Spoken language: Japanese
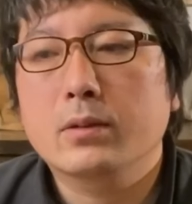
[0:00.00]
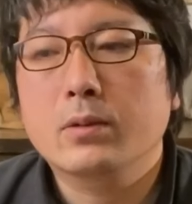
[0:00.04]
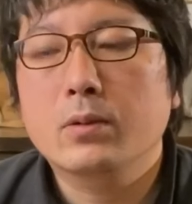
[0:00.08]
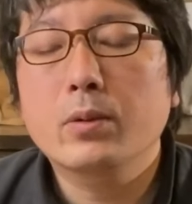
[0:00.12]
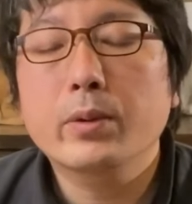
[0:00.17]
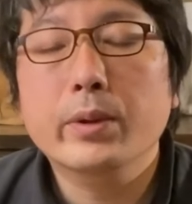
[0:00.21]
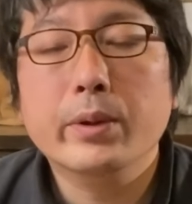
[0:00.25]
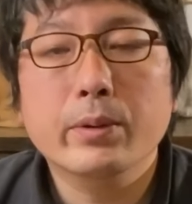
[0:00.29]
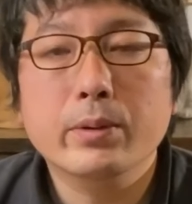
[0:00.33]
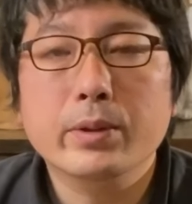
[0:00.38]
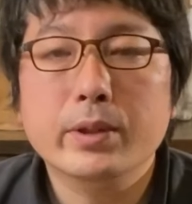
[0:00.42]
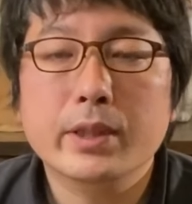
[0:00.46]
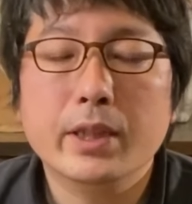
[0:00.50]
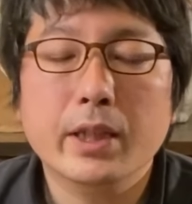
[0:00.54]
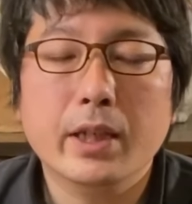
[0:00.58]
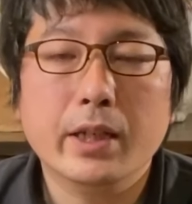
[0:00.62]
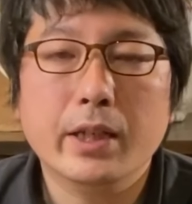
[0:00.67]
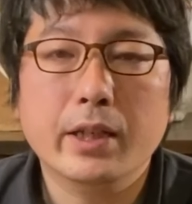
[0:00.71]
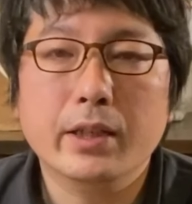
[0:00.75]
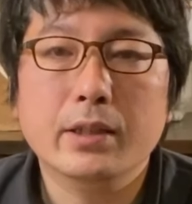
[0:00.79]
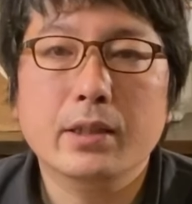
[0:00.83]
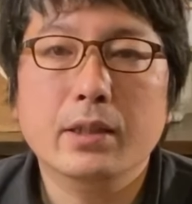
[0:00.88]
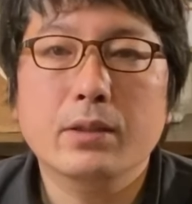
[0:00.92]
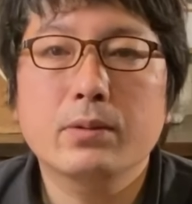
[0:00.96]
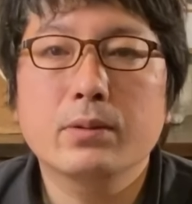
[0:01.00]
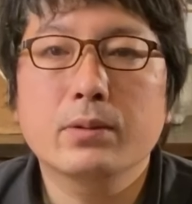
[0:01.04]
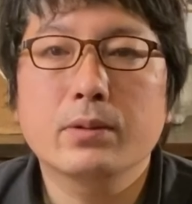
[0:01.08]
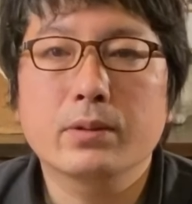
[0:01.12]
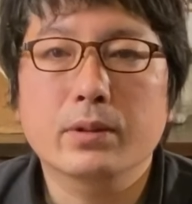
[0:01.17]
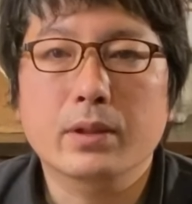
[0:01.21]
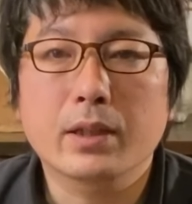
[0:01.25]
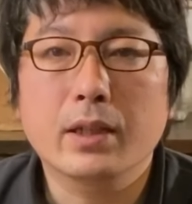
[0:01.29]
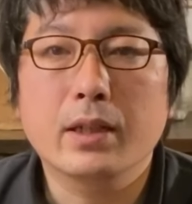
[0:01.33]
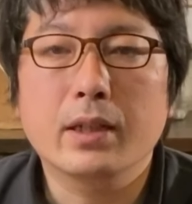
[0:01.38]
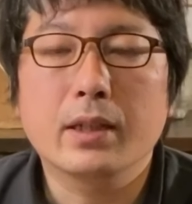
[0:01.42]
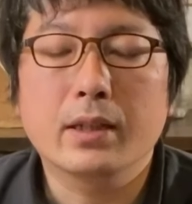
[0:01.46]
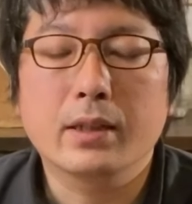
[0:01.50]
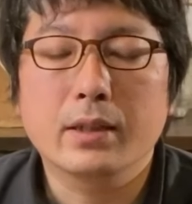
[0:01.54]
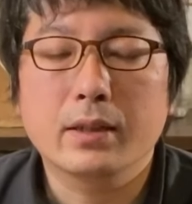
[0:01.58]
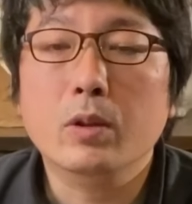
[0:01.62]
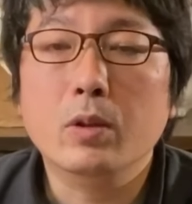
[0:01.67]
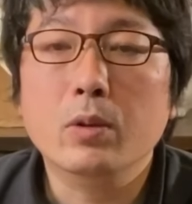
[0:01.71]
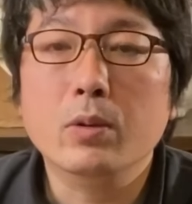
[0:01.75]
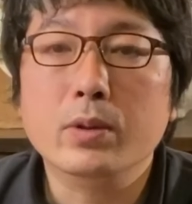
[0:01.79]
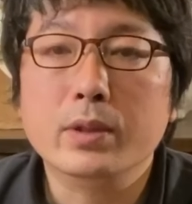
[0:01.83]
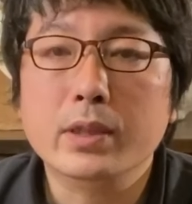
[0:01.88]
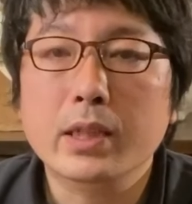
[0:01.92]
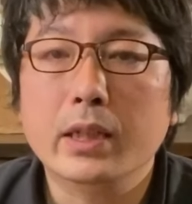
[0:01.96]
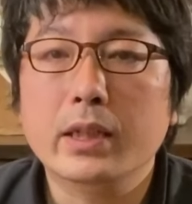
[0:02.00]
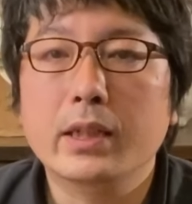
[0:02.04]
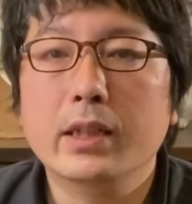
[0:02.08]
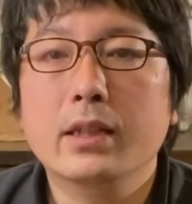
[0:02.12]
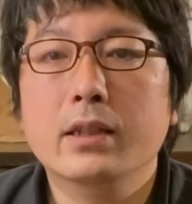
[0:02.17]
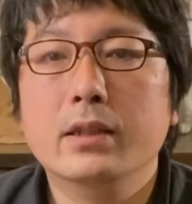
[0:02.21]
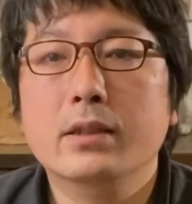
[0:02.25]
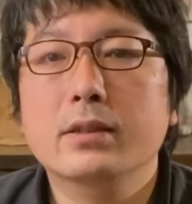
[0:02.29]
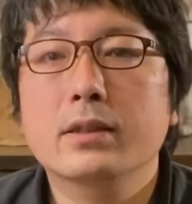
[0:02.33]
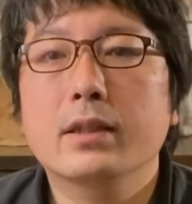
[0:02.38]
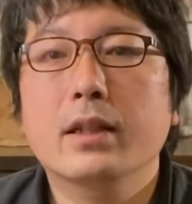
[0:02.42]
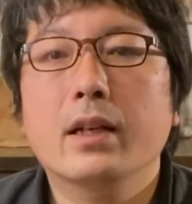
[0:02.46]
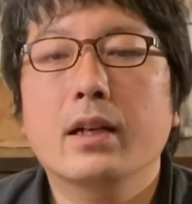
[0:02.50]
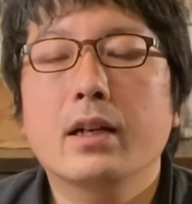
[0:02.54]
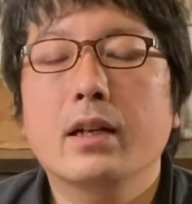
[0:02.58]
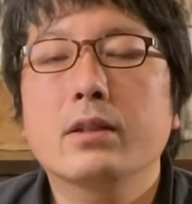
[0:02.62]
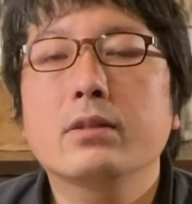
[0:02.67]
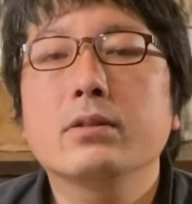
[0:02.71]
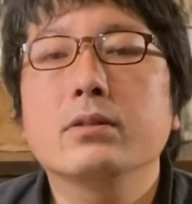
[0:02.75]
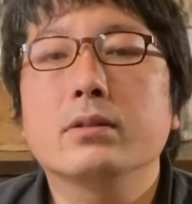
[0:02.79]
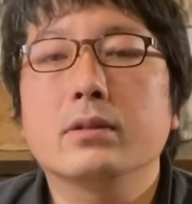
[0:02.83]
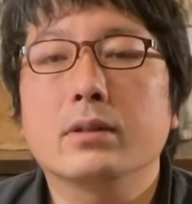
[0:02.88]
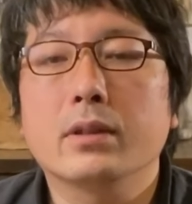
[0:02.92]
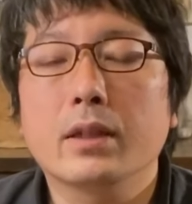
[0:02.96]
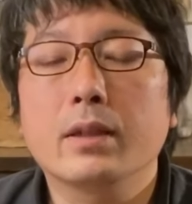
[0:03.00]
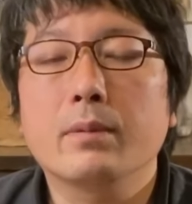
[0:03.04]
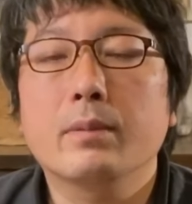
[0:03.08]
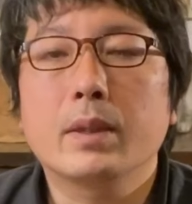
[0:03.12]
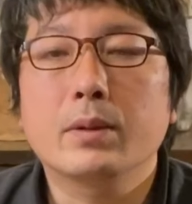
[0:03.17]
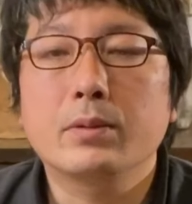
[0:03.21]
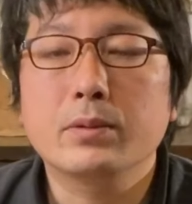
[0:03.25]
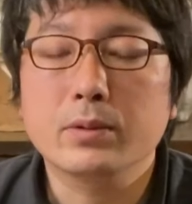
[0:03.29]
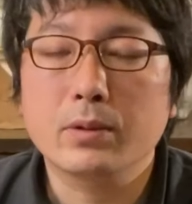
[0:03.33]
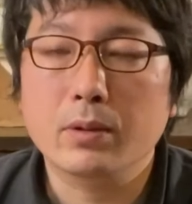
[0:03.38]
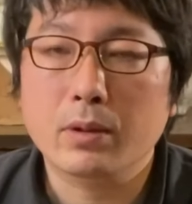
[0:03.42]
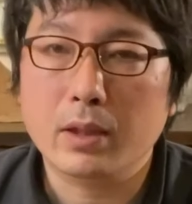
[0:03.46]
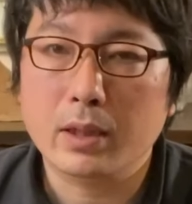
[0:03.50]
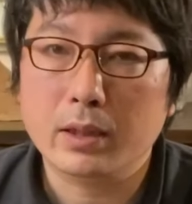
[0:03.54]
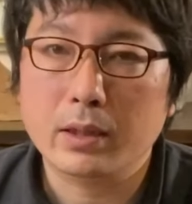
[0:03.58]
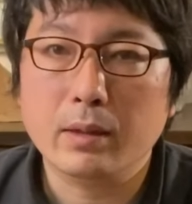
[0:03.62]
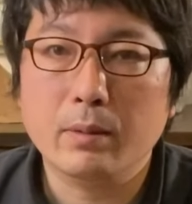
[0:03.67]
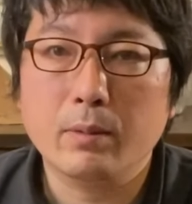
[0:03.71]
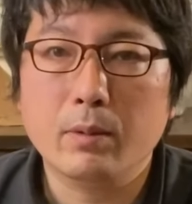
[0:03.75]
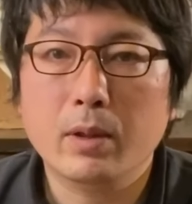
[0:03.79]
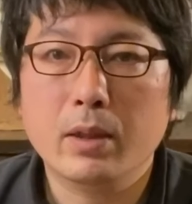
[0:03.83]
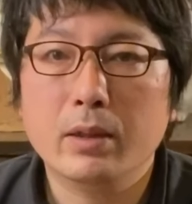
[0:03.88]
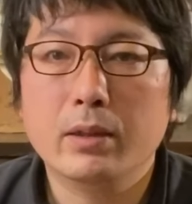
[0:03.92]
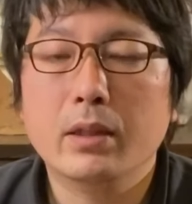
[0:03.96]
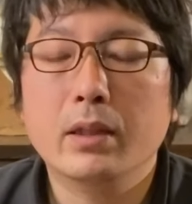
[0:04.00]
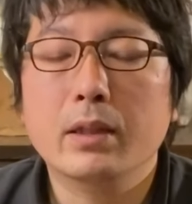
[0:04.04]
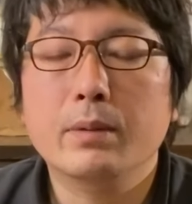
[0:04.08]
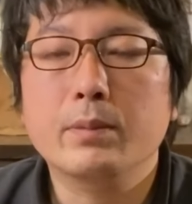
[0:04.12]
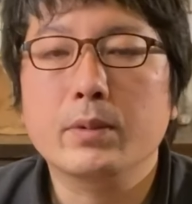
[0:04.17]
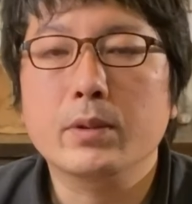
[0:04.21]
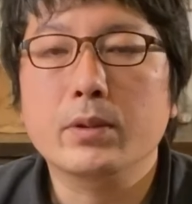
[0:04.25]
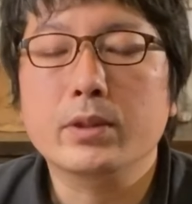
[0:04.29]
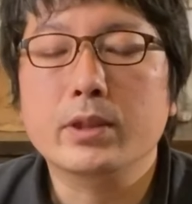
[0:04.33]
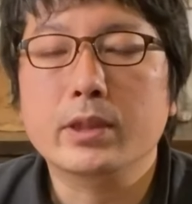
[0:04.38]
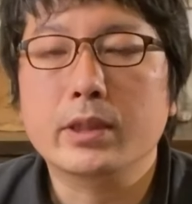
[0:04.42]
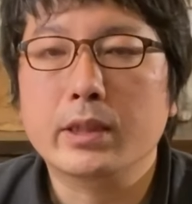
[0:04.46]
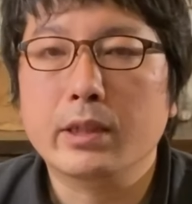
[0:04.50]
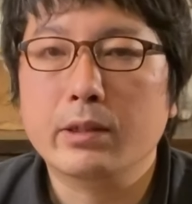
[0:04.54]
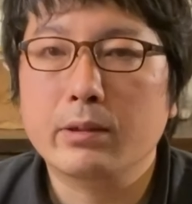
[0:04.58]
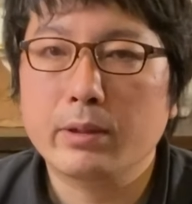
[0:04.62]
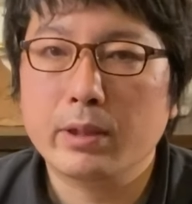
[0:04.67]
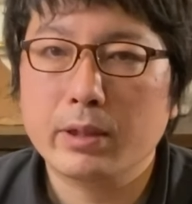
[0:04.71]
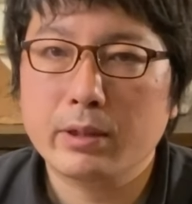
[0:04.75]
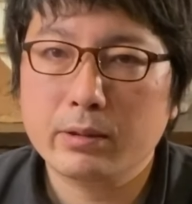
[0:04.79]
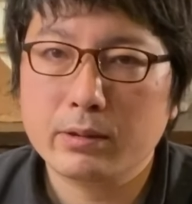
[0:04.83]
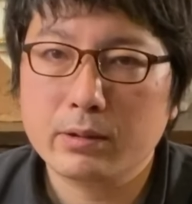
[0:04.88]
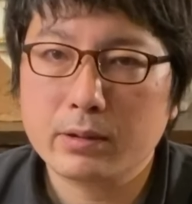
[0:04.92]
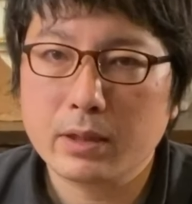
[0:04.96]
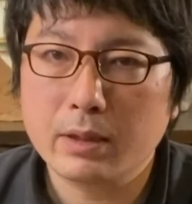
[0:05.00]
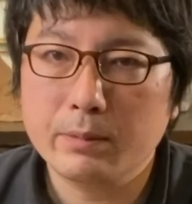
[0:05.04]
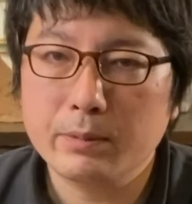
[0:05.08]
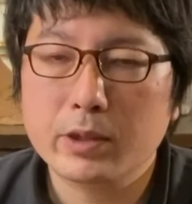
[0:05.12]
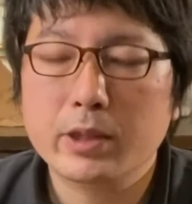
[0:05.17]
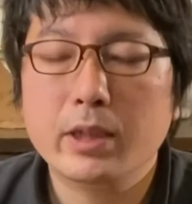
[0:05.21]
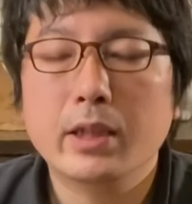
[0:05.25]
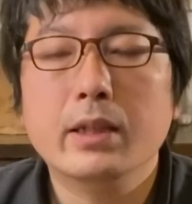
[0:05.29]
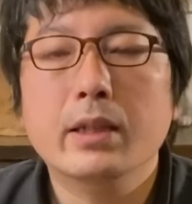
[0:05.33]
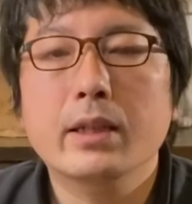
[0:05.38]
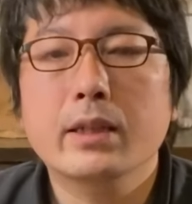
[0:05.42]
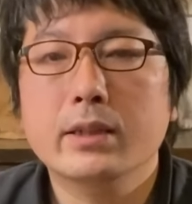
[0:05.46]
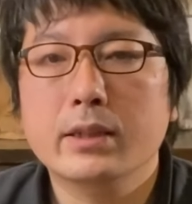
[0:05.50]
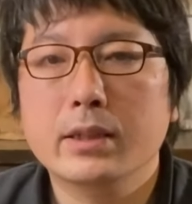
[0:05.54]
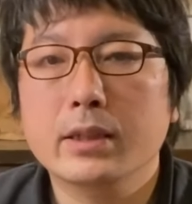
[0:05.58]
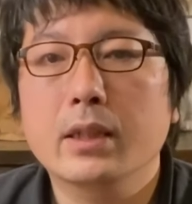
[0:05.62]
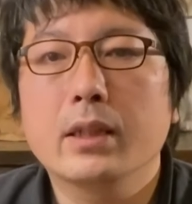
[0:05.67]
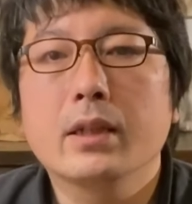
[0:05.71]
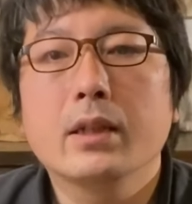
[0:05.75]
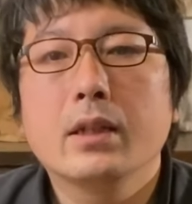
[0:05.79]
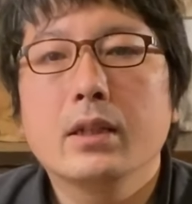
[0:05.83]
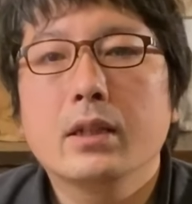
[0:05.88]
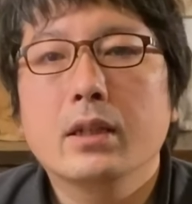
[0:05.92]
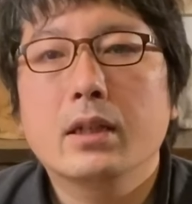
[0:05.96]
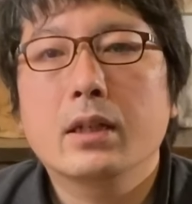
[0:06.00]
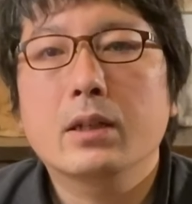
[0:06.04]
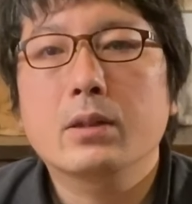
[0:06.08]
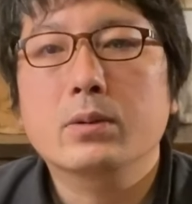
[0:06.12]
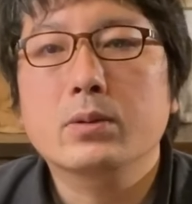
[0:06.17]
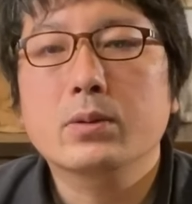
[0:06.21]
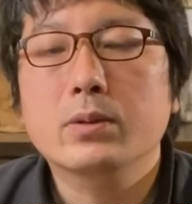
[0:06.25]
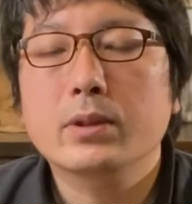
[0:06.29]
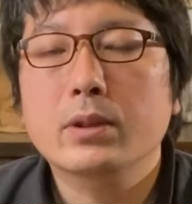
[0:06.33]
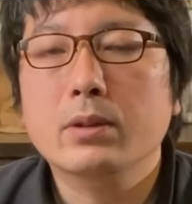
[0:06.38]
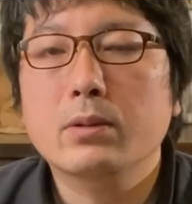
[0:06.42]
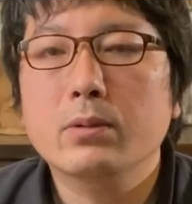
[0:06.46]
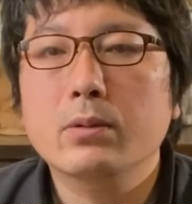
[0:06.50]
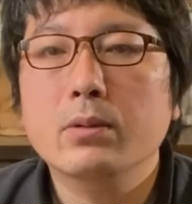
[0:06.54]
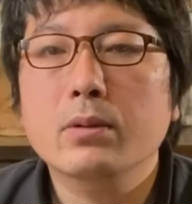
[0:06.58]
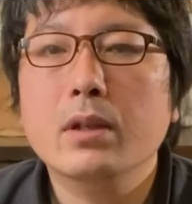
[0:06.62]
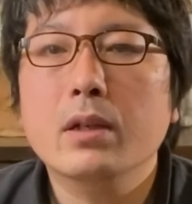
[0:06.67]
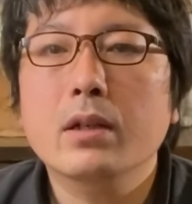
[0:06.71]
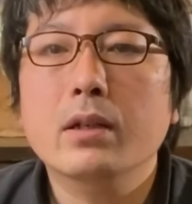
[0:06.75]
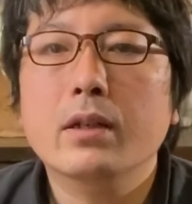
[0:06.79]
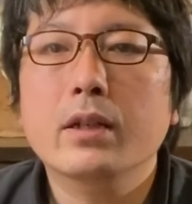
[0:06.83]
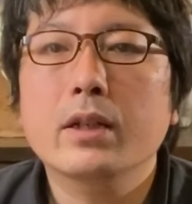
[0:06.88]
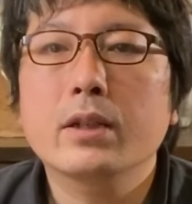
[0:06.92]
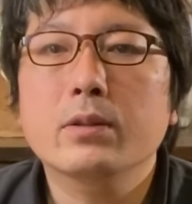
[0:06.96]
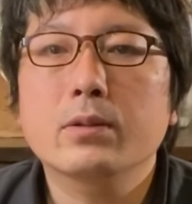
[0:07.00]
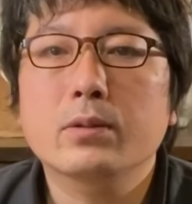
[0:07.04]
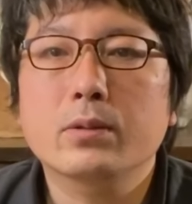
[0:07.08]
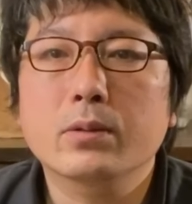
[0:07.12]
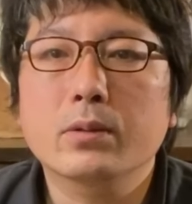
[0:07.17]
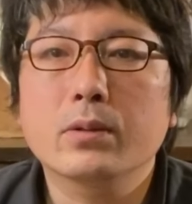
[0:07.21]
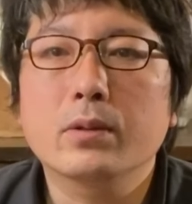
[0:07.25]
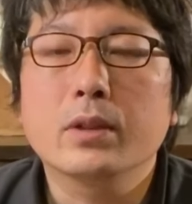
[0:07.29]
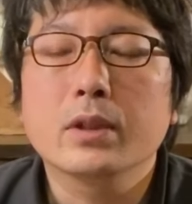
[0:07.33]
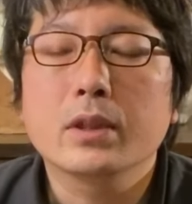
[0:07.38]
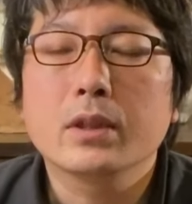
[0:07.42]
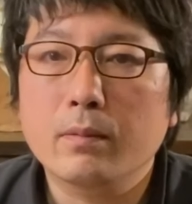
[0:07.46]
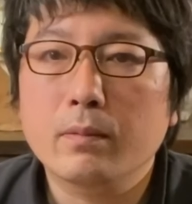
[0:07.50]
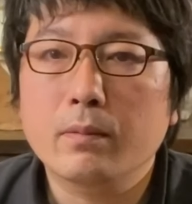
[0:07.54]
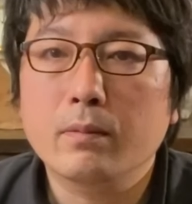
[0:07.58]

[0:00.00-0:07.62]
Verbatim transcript: これをしてあげた方がこの先がつながるんで、まあ、フード買ってもらったり美容室来てくれるかもしれないしあのそういったことを考えると、